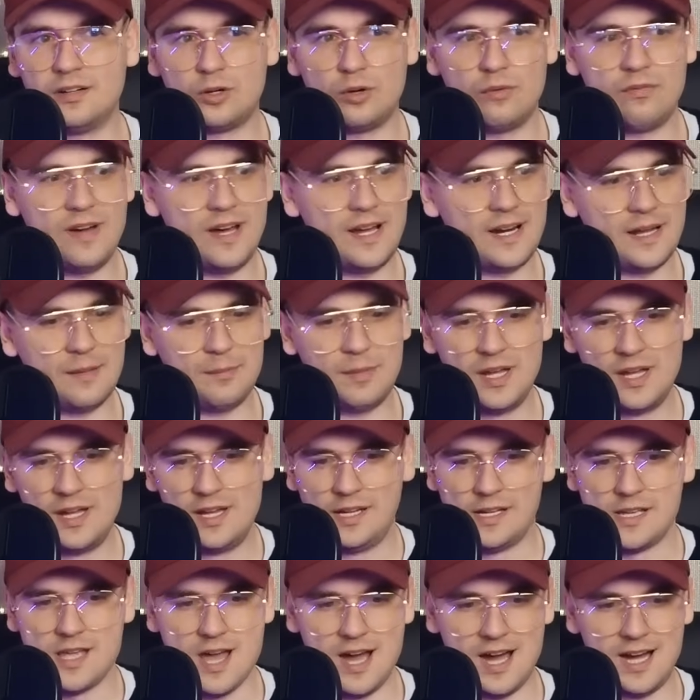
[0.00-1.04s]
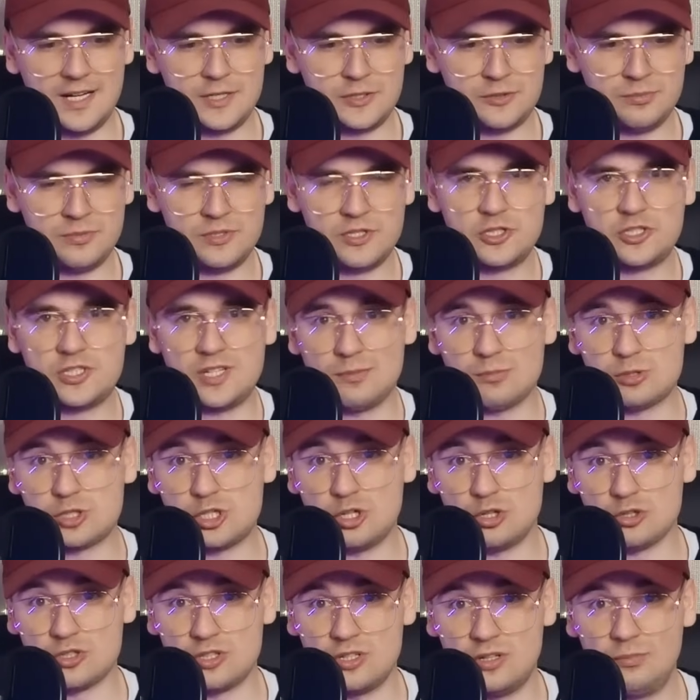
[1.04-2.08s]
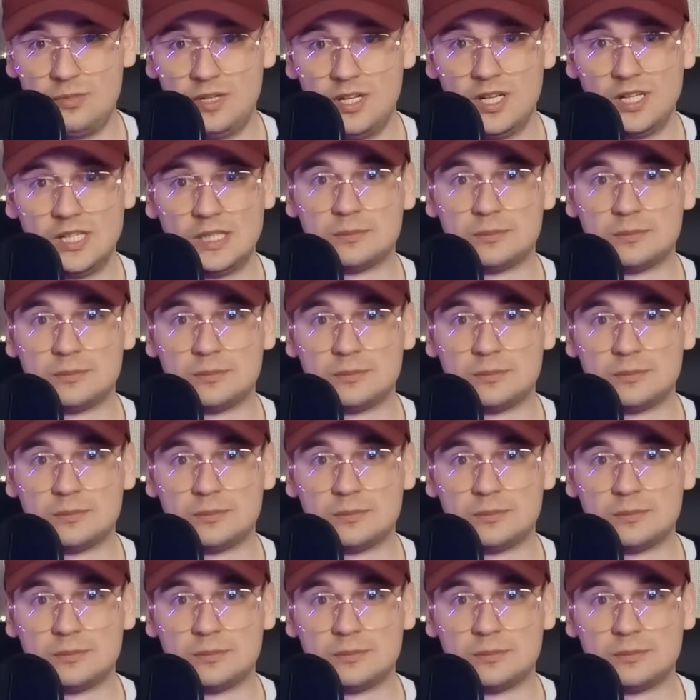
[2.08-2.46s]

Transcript: rowerem jechaliśmy gdzieś tam szosą